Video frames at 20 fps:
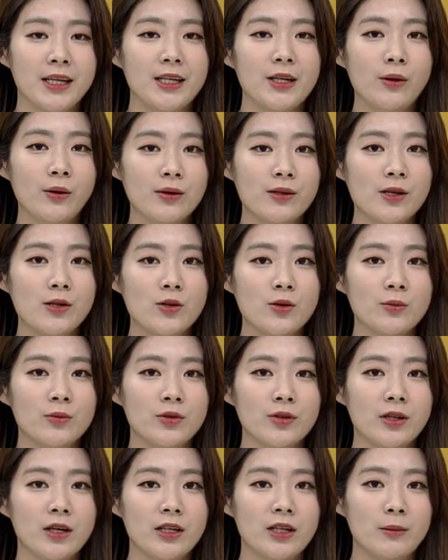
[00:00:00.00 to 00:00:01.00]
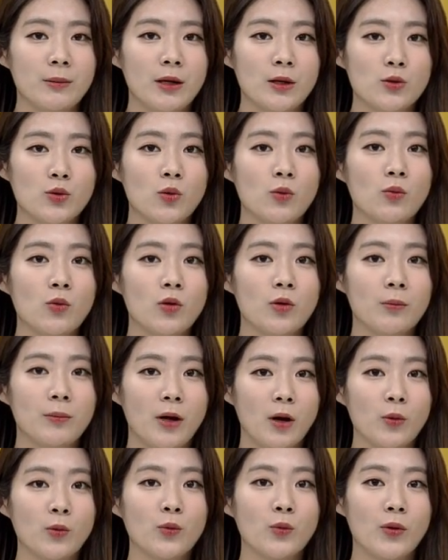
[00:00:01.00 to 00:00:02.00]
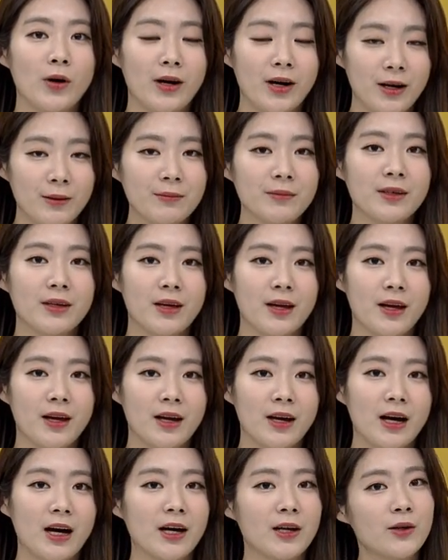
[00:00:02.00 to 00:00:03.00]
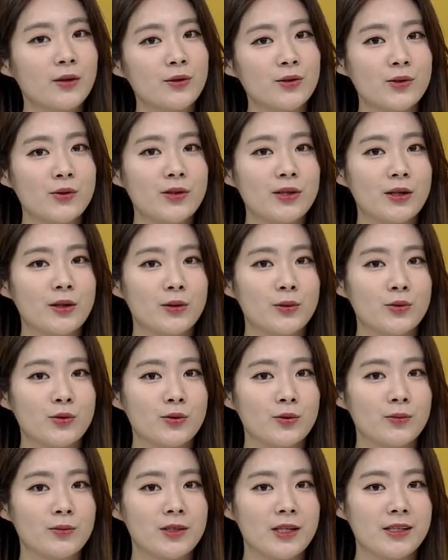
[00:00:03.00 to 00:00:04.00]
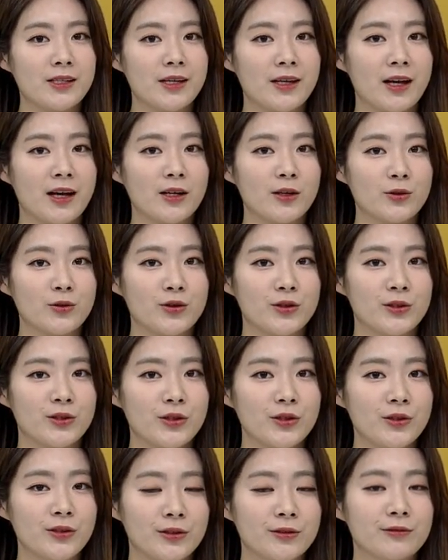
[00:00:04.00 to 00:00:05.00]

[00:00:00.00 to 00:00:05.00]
이영재 전문가님의 종목명과 함께 가격 전략 조금 자세하게 알려주시죠.